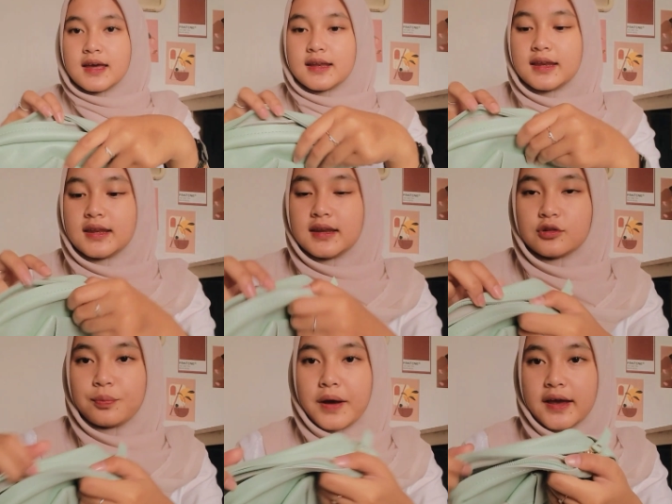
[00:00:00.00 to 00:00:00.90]
dan ini
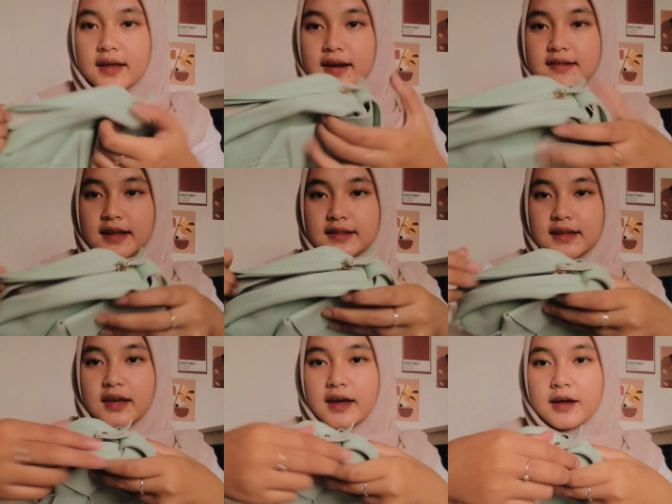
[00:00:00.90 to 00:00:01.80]
tuh pakai
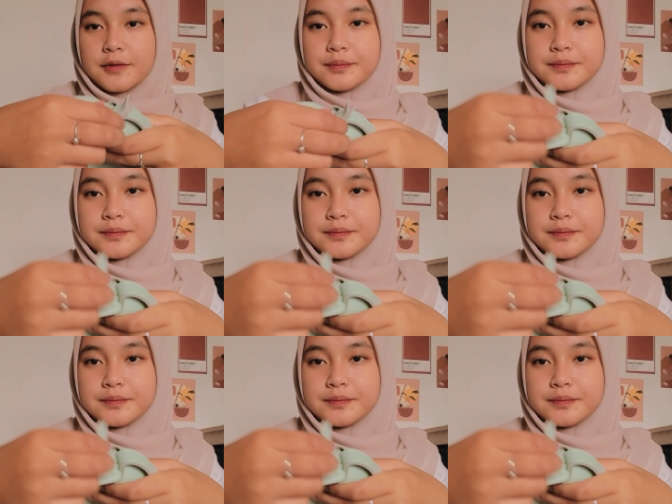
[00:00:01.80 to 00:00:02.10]
resleting ya